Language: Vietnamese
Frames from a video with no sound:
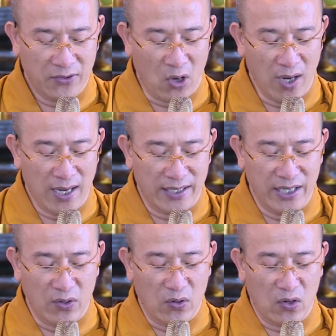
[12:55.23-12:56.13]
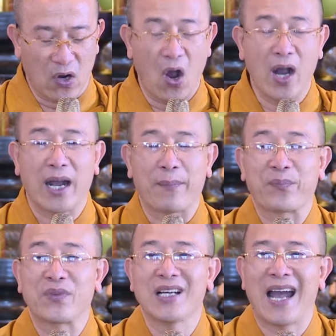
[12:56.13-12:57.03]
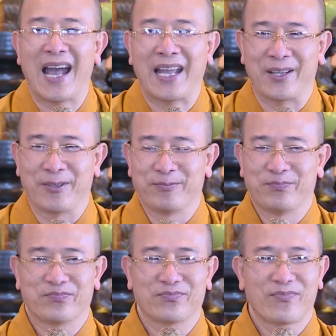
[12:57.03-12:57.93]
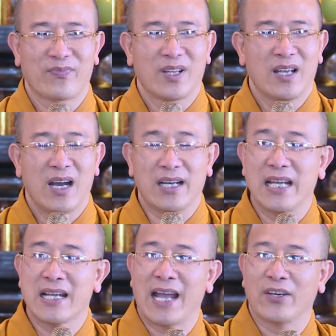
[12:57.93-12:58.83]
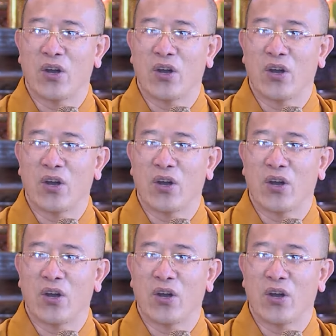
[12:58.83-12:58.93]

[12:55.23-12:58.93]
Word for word: Đó là điều khó gặp thứ hai. Ở đây Ngài